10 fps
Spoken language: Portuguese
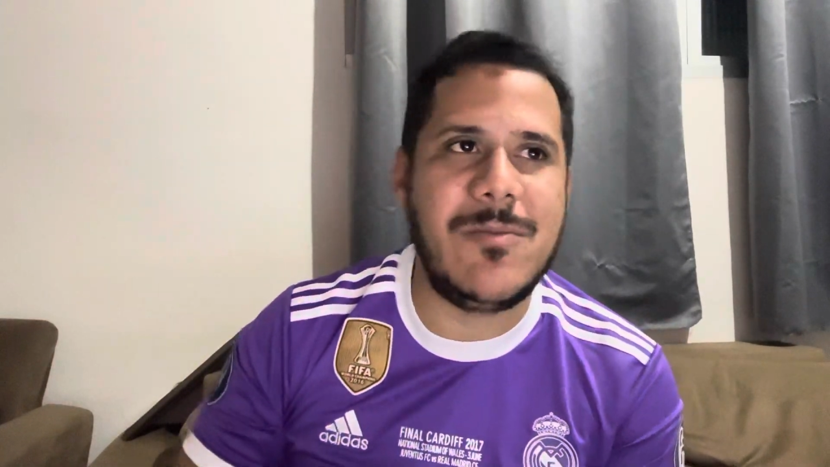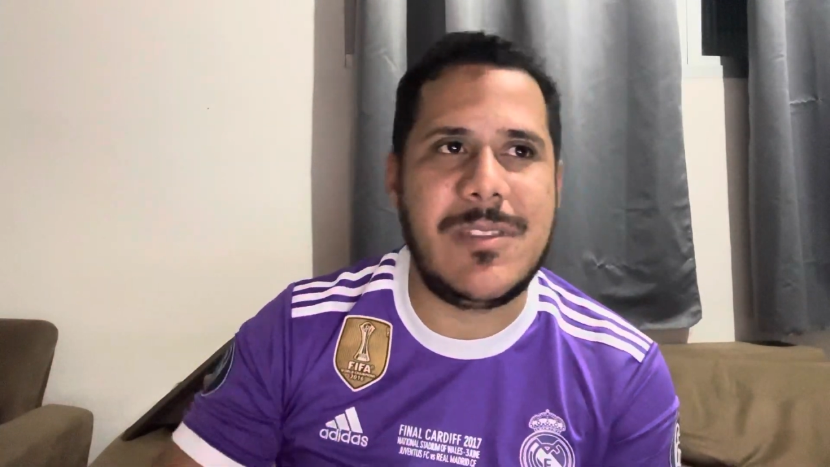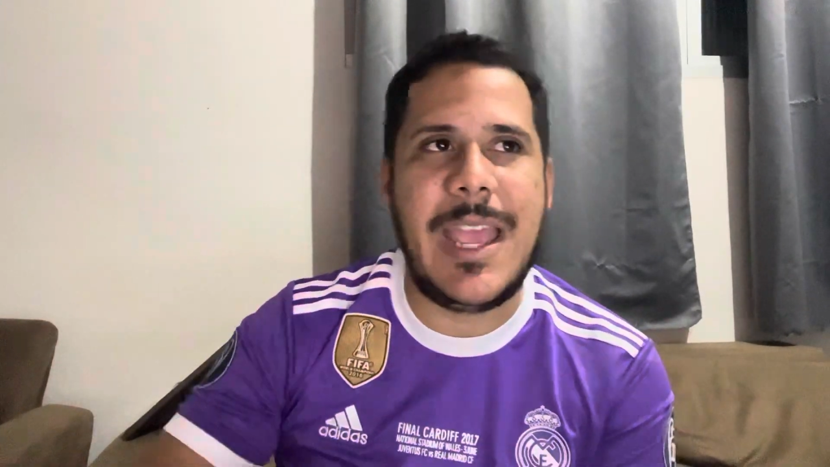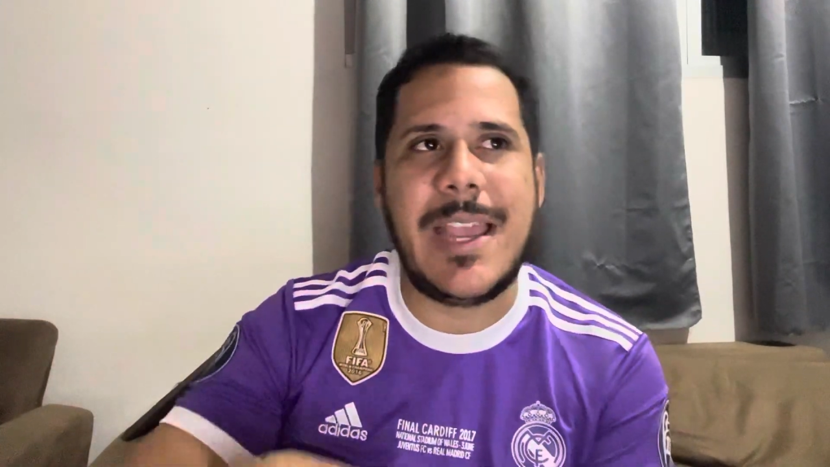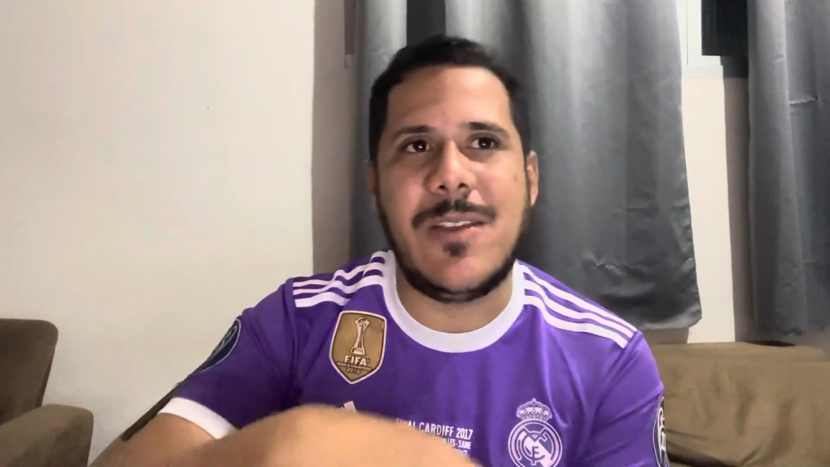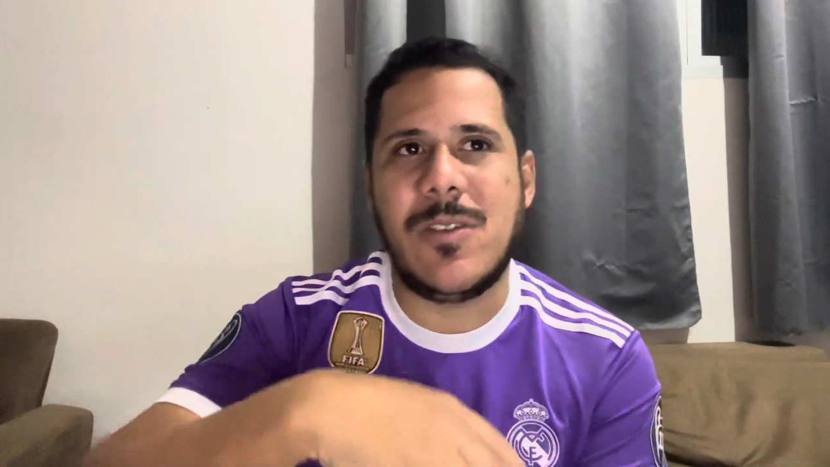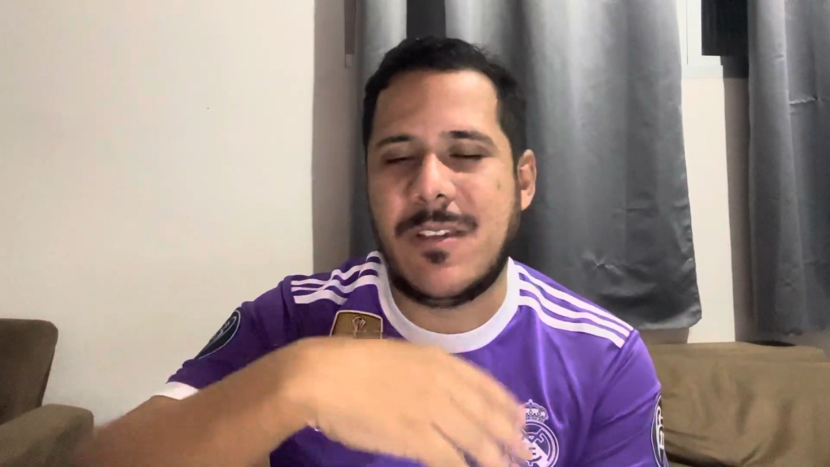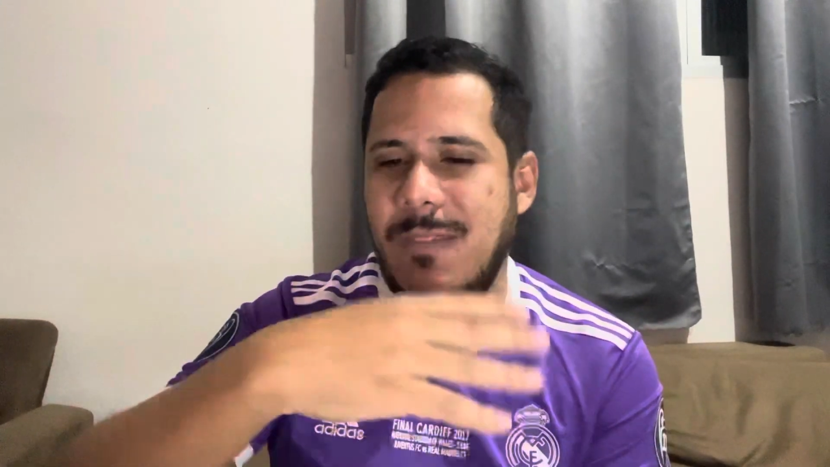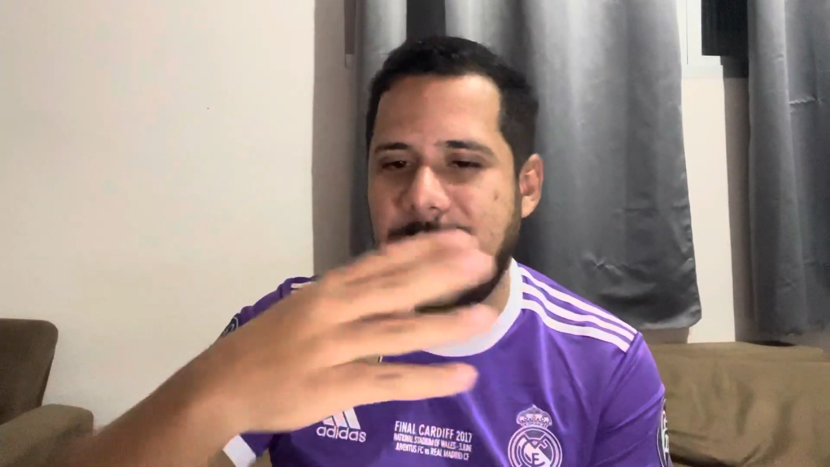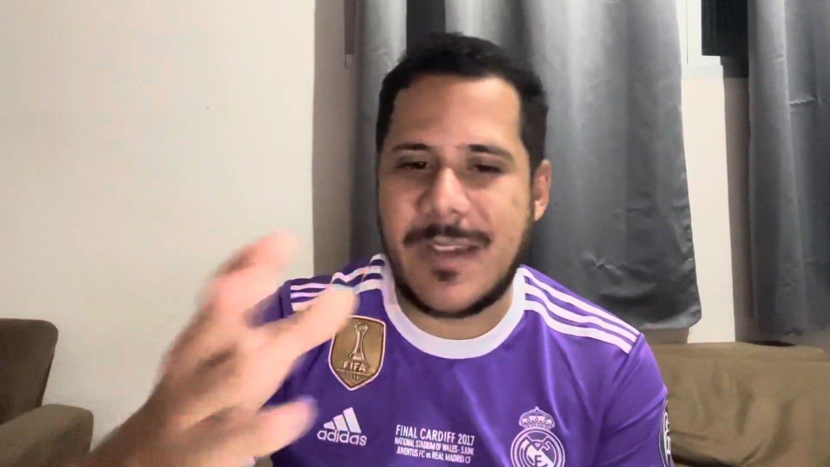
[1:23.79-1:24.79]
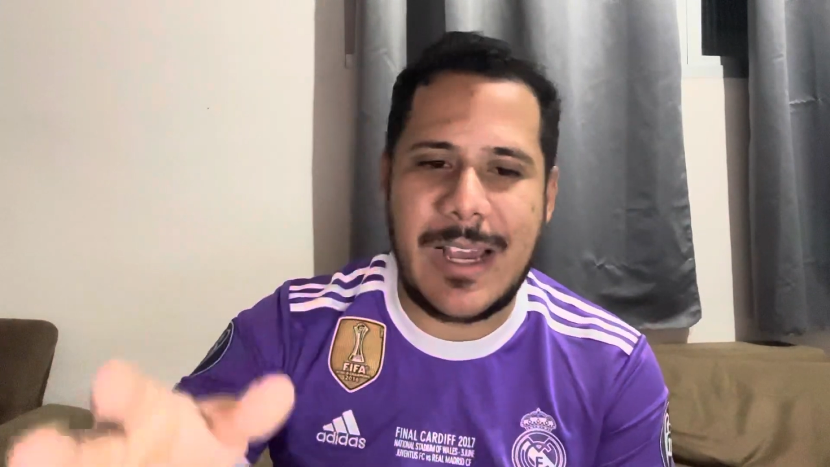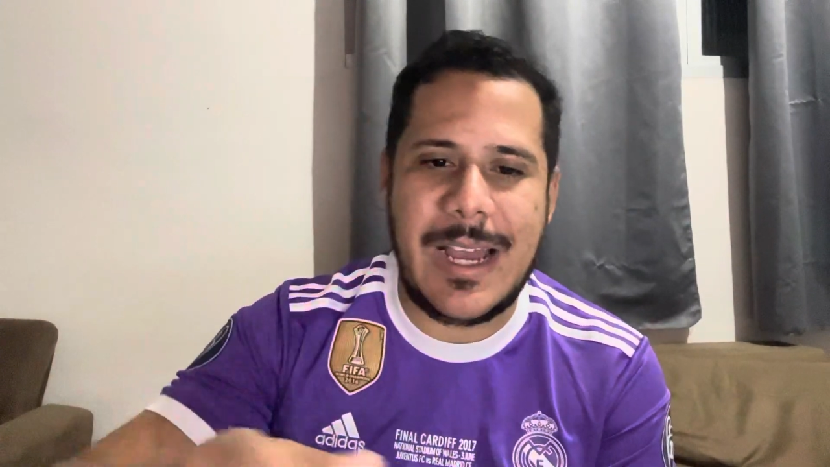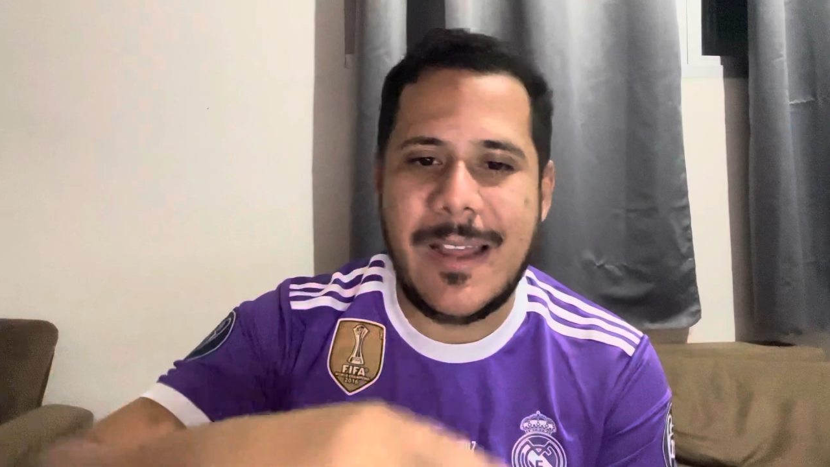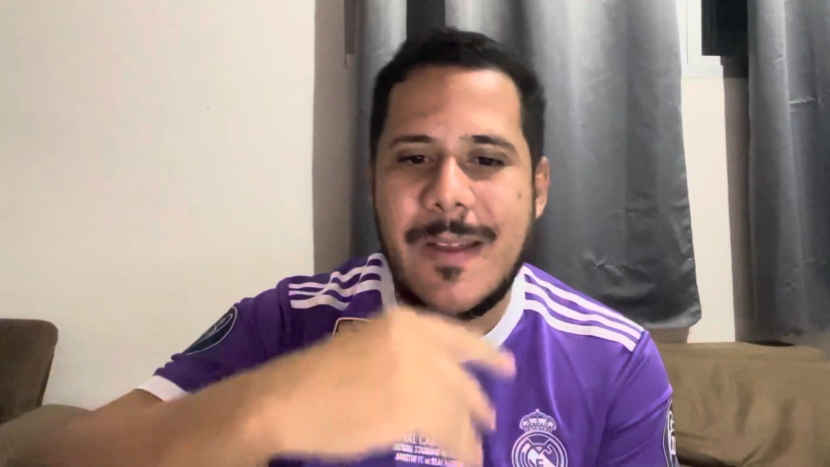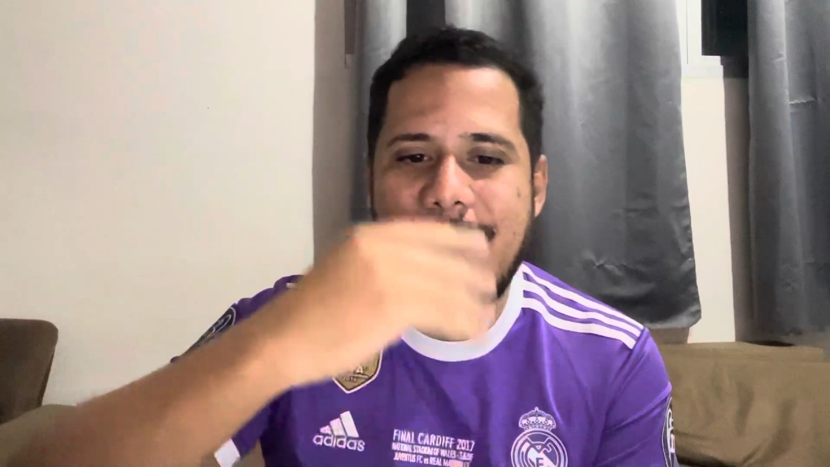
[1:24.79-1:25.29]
um técnico que vai ficar